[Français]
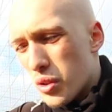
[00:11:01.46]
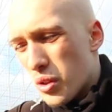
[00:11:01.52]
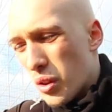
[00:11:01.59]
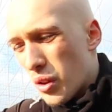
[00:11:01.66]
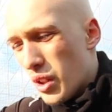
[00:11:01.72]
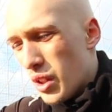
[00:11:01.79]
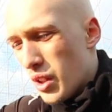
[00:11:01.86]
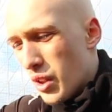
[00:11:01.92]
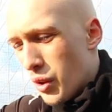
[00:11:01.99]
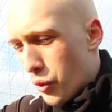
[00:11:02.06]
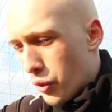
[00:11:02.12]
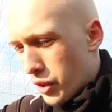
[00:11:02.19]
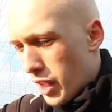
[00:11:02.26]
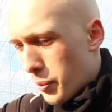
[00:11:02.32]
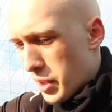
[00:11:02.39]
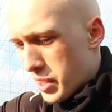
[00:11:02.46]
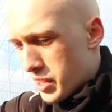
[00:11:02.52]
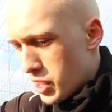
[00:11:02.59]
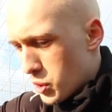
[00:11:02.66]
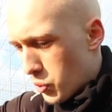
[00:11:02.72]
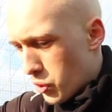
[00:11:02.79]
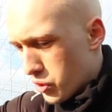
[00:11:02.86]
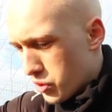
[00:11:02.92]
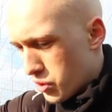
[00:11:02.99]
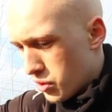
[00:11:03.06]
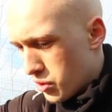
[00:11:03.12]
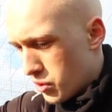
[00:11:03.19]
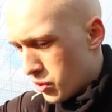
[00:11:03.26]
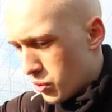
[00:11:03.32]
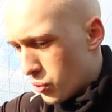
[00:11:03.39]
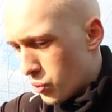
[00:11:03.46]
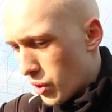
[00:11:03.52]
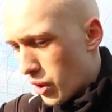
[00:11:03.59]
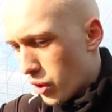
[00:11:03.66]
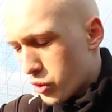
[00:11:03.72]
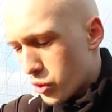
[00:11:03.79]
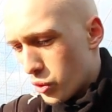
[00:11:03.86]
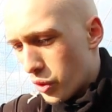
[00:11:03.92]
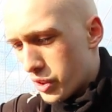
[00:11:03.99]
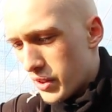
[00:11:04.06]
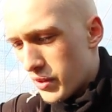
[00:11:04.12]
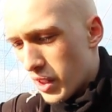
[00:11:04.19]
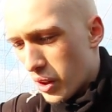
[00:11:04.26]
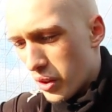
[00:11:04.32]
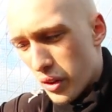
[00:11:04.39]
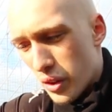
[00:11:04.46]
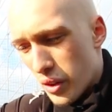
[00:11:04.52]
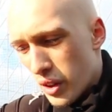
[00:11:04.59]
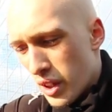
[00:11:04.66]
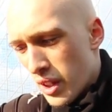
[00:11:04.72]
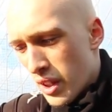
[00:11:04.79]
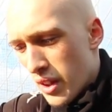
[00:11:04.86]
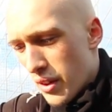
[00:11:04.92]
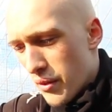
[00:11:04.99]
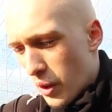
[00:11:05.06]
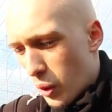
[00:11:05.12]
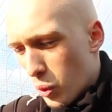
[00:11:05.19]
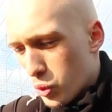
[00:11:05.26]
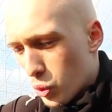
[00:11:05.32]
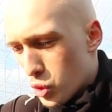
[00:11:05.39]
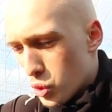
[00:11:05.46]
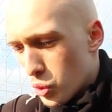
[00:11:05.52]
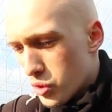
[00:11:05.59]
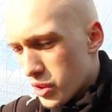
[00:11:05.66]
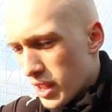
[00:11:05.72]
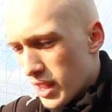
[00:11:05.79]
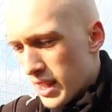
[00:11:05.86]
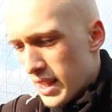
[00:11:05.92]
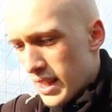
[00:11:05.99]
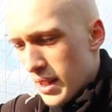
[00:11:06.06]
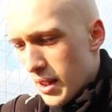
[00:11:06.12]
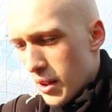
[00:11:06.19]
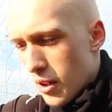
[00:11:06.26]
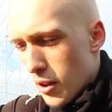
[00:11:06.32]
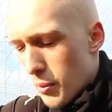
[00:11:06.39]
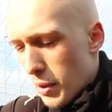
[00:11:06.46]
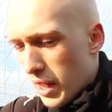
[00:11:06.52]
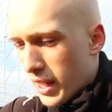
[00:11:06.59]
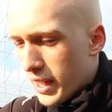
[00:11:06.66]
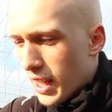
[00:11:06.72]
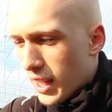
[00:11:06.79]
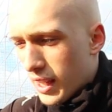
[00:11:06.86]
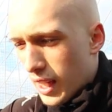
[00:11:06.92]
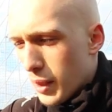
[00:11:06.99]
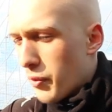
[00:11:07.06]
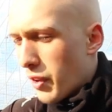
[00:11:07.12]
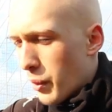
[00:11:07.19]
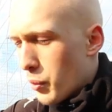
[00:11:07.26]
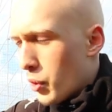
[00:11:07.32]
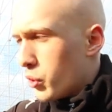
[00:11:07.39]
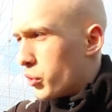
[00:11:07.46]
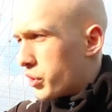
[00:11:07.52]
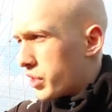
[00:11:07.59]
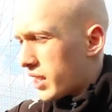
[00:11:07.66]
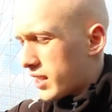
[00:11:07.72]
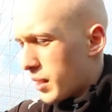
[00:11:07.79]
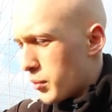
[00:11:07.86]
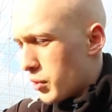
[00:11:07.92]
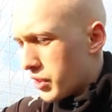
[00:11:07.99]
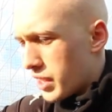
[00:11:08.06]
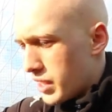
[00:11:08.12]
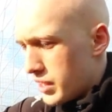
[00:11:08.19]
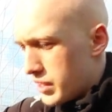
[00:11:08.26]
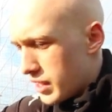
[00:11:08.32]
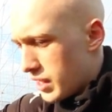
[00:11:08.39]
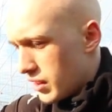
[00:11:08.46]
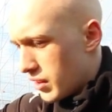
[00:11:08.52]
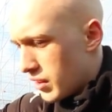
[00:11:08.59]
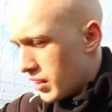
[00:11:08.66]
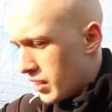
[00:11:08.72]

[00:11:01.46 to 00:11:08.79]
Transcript: euh, faudra repasser je pense, ou alors s'orienter vers vers autre chose, euh, malgré un grip vraiment de très très bonne qualité.